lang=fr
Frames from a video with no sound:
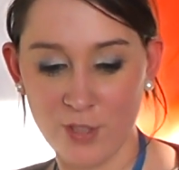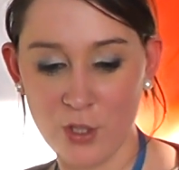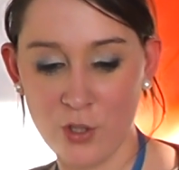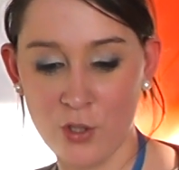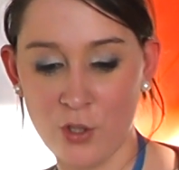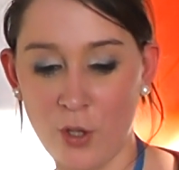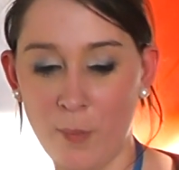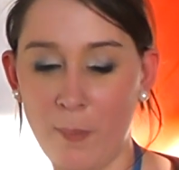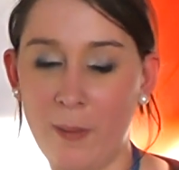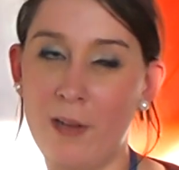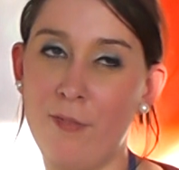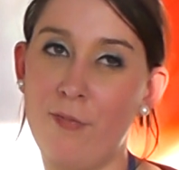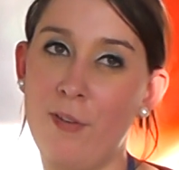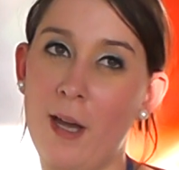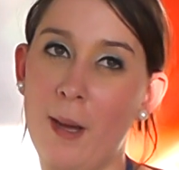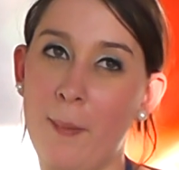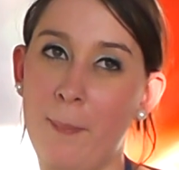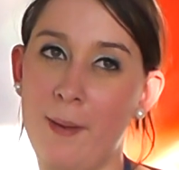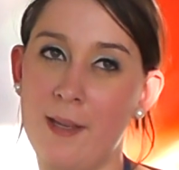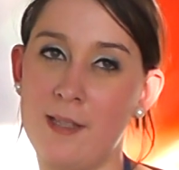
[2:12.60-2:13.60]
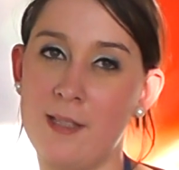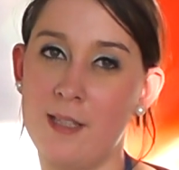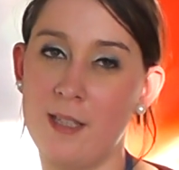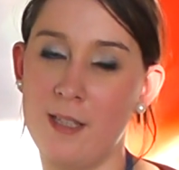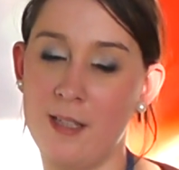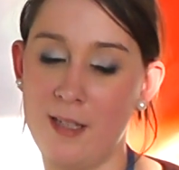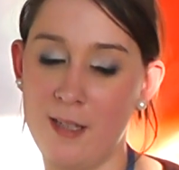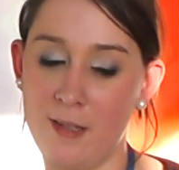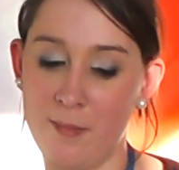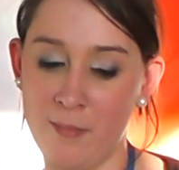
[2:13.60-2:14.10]
Je préfère
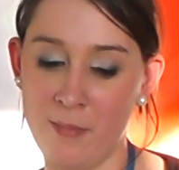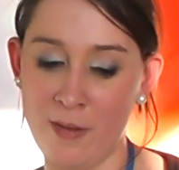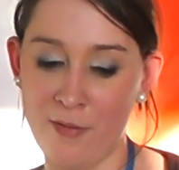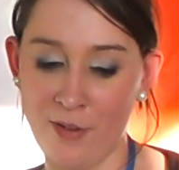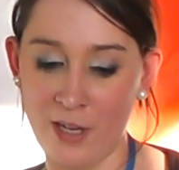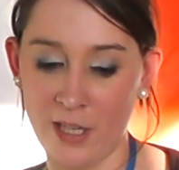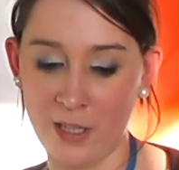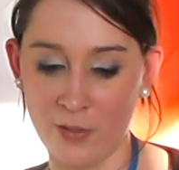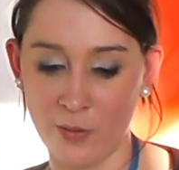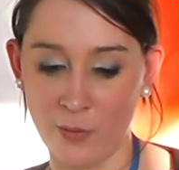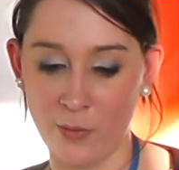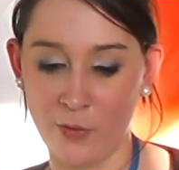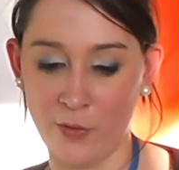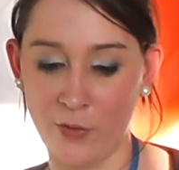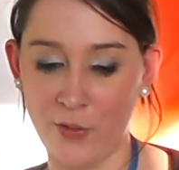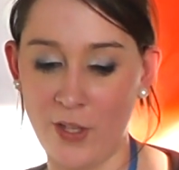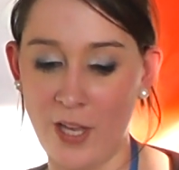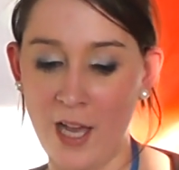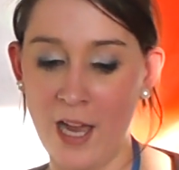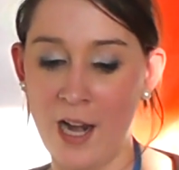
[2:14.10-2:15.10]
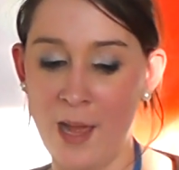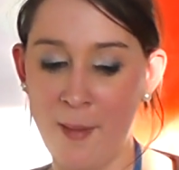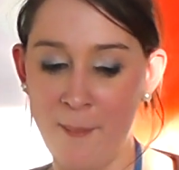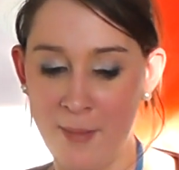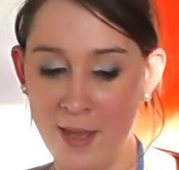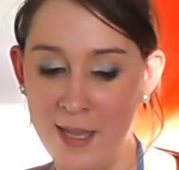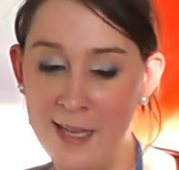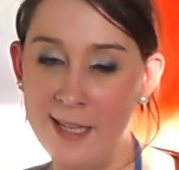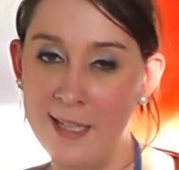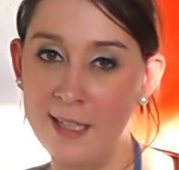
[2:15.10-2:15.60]
passer mes vacances à la
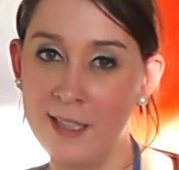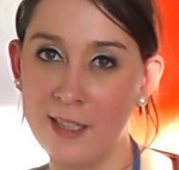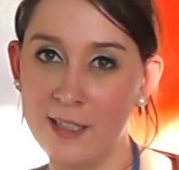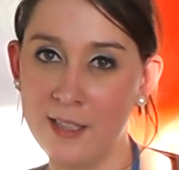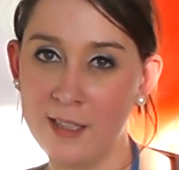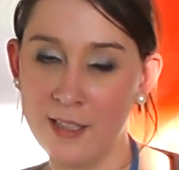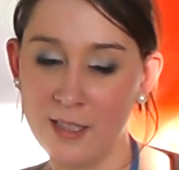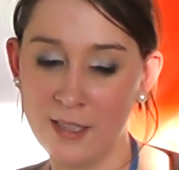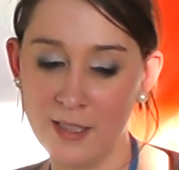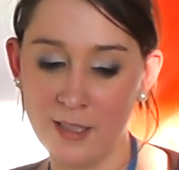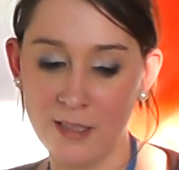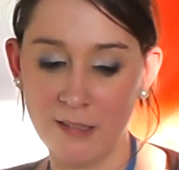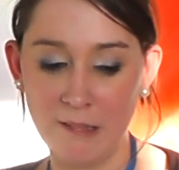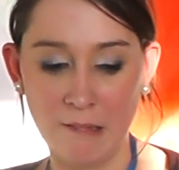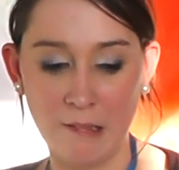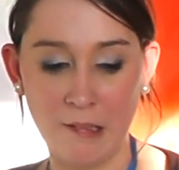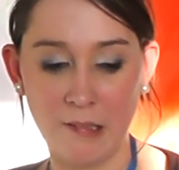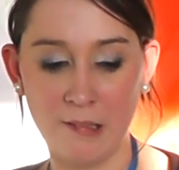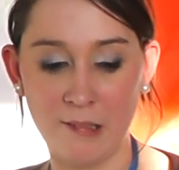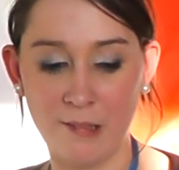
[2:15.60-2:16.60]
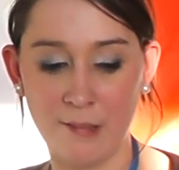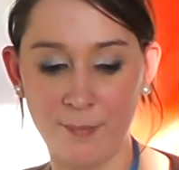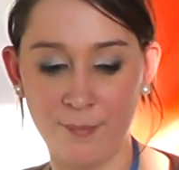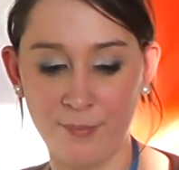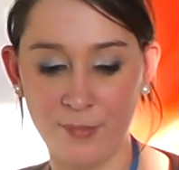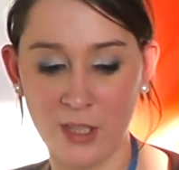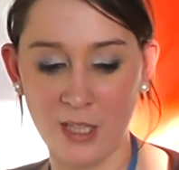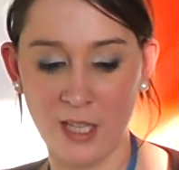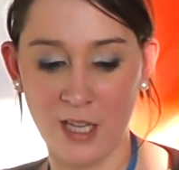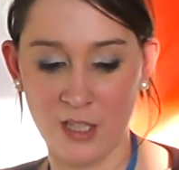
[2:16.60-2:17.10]
mer euh,
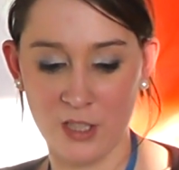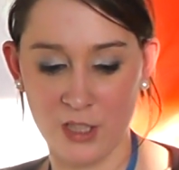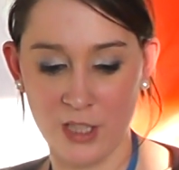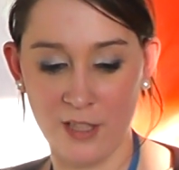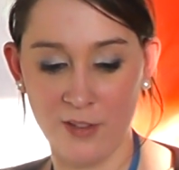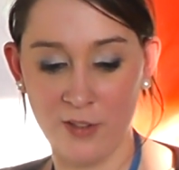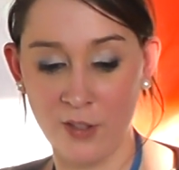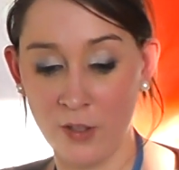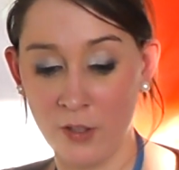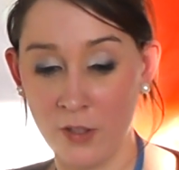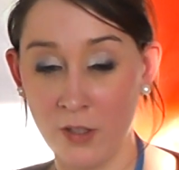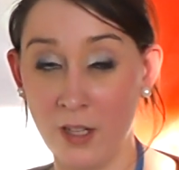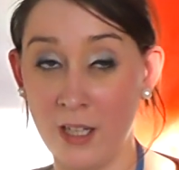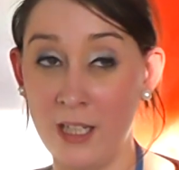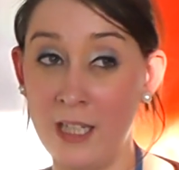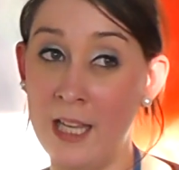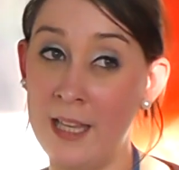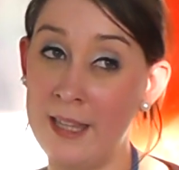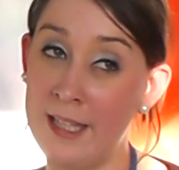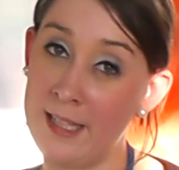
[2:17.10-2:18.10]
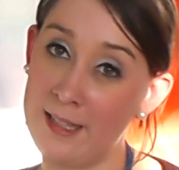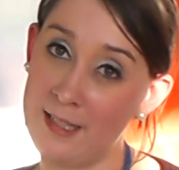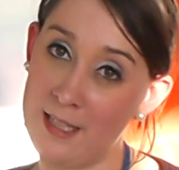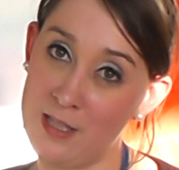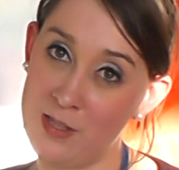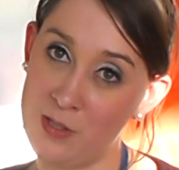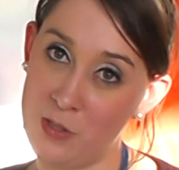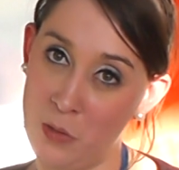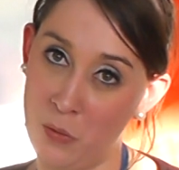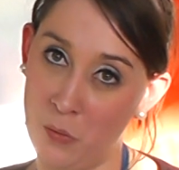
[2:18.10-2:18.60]
car j'adore la
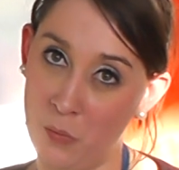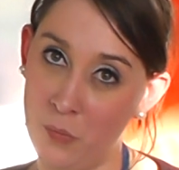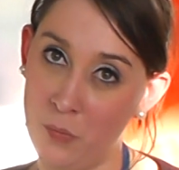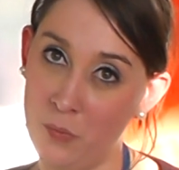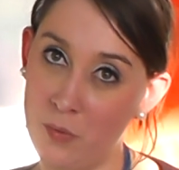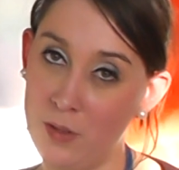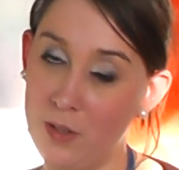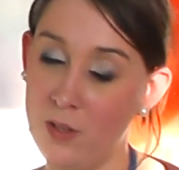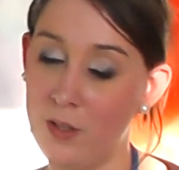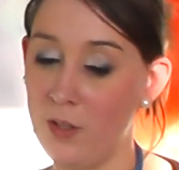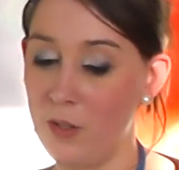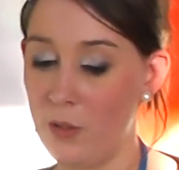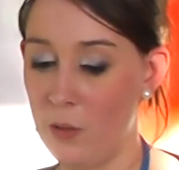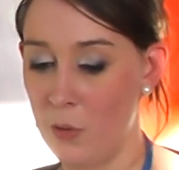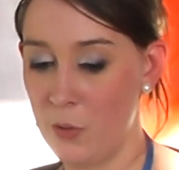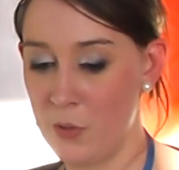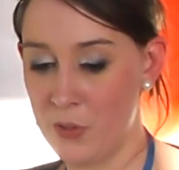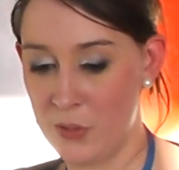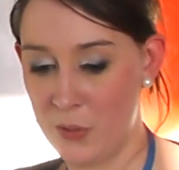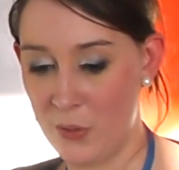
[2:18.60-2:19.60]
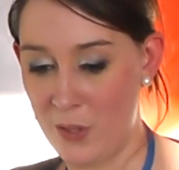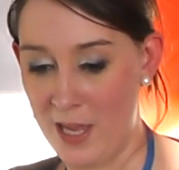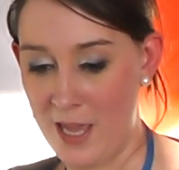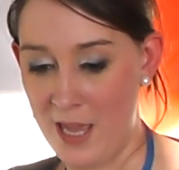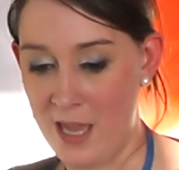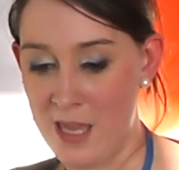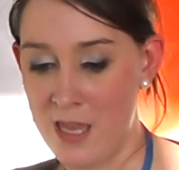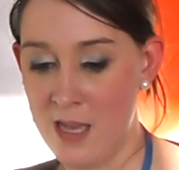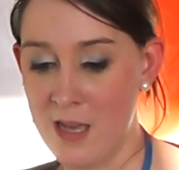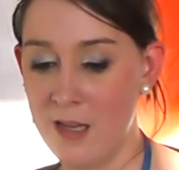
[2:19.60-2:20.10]
natation, le
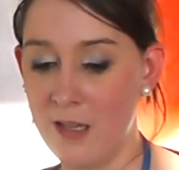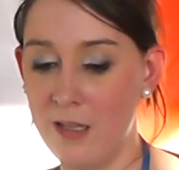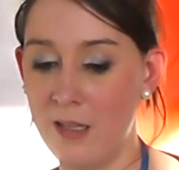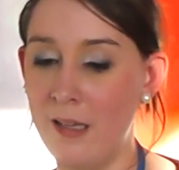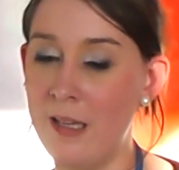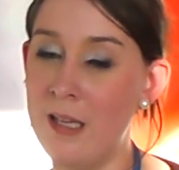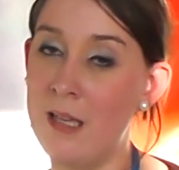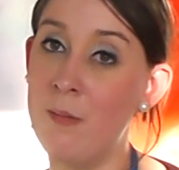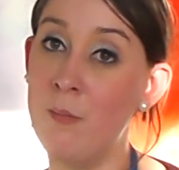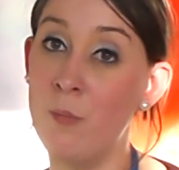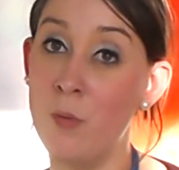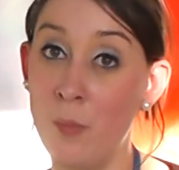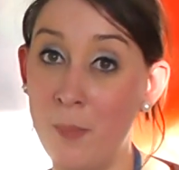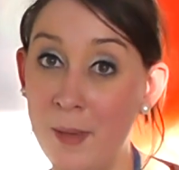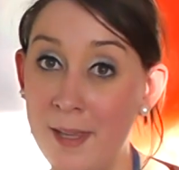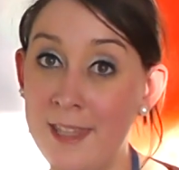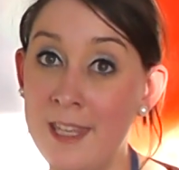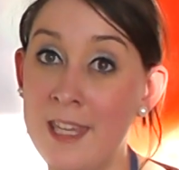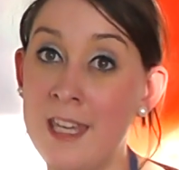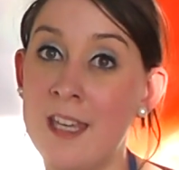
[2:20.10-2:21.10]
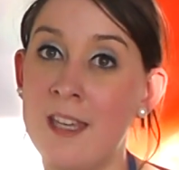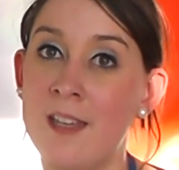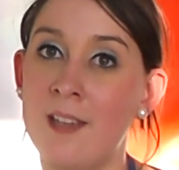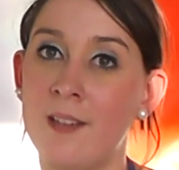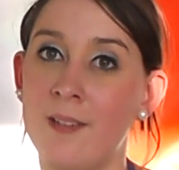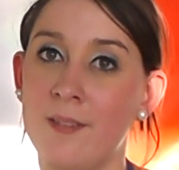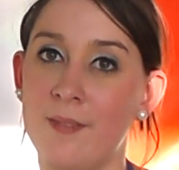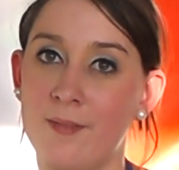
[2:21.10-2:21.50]
soleil et me baigner.